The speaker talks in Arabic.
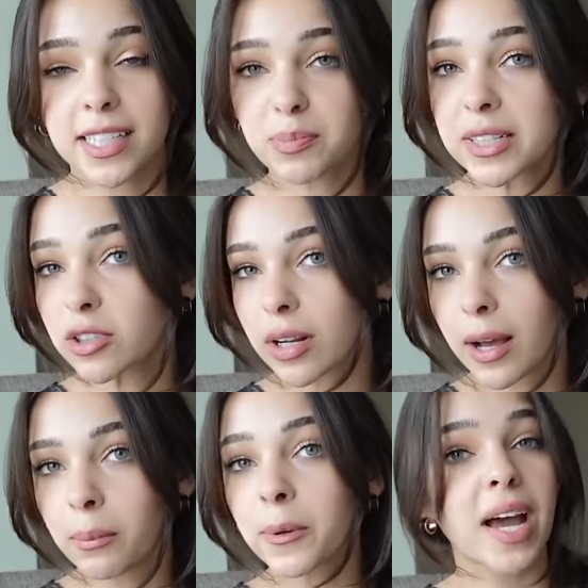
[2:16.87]
اسبريسو
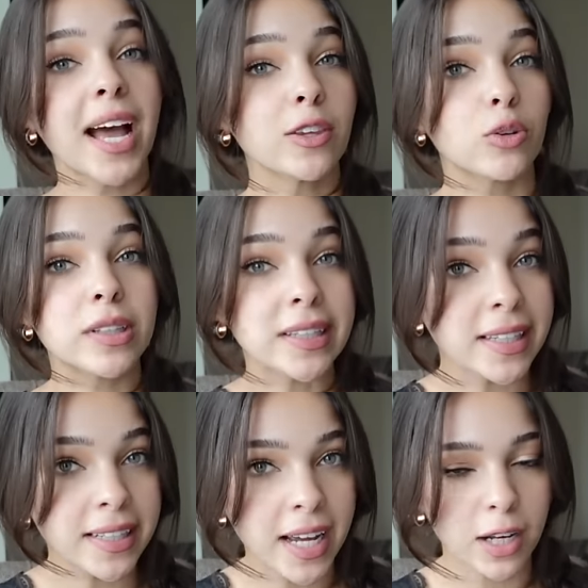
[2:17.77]
لاب قعدته
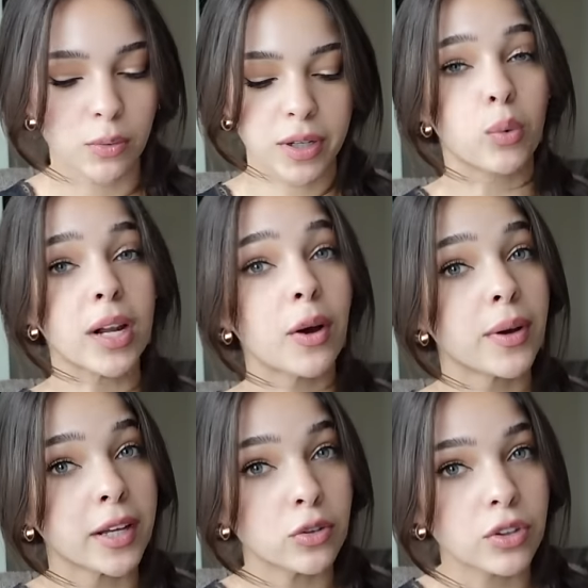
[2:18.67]
كتير حلوه والقهوه عنده